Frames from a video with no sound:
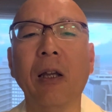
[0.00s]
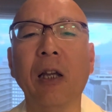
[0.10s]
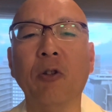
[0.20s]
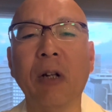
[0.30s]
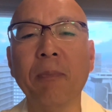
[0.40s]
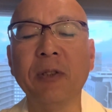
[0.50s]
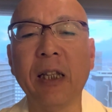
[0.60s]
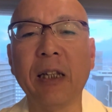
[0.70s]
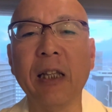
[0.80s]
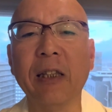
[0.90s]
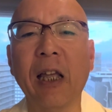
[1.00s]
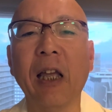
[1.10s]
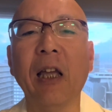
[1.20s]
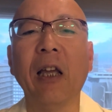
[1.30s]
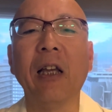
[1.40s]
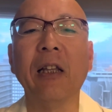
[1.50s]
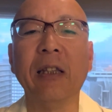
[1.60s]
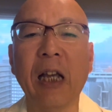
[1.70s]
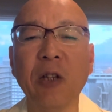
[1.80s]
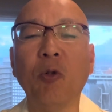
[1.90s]
トランプ政権で
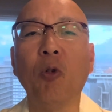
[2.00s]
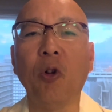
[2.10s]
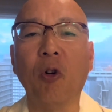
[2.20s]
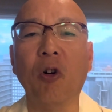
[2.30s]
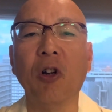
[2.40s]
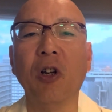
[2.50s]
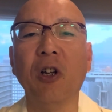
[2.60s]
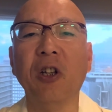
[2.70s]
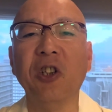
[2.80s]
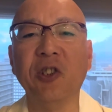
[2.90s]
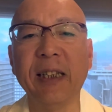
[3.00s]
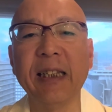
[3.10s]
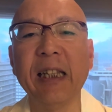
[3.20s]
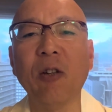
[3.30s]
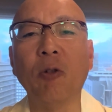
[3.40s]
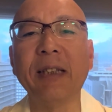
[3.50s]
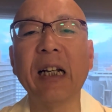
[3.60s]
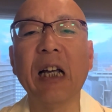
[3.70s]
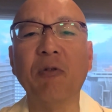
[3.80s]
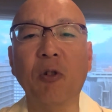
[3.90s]
大統領首席補佐
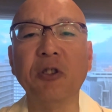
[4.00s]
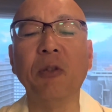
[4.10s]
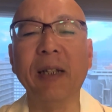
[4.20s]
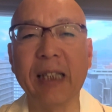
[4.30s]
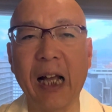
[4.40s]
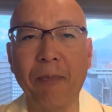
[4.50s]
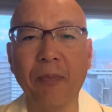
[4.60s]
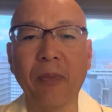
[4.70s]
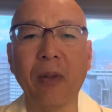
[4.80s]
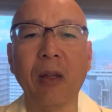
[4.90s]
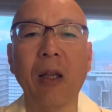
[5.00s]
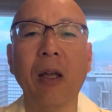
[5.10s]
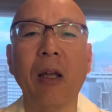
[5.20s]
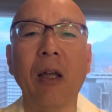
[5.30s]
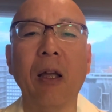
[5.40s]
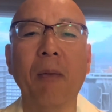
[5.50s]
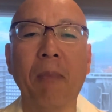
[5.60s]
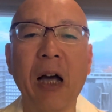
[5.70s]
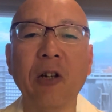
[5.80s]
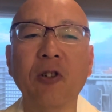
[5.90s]
官を務めた
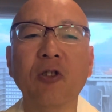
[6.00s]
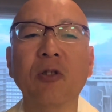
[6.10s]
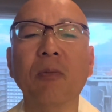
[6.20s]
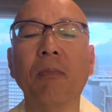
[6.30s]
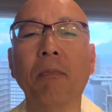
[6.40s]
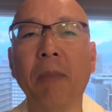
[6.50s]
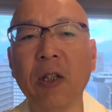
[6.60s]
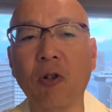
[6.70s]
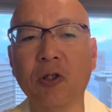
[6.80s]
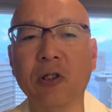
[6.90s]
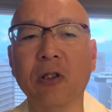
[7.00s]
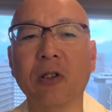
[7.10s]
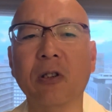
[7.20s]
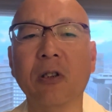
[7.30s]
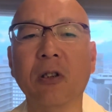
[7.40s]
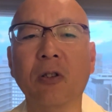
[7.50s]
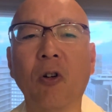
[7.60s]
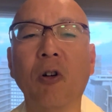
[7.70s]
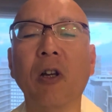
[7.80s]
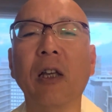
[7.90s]
マーク・メドウズ
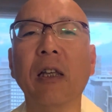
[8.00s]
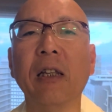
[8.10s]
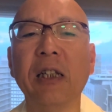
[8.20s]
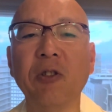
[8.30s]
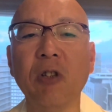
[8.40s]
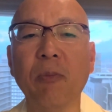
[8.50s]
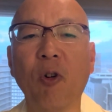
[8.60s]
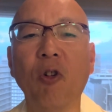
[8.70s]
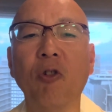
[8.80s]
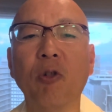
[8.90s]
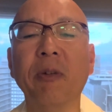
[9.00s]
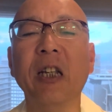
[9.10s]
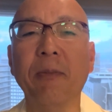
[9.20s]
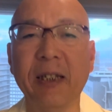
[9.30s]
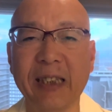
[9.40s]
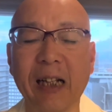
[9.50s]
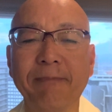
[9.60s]
の起訴にも踏み切りました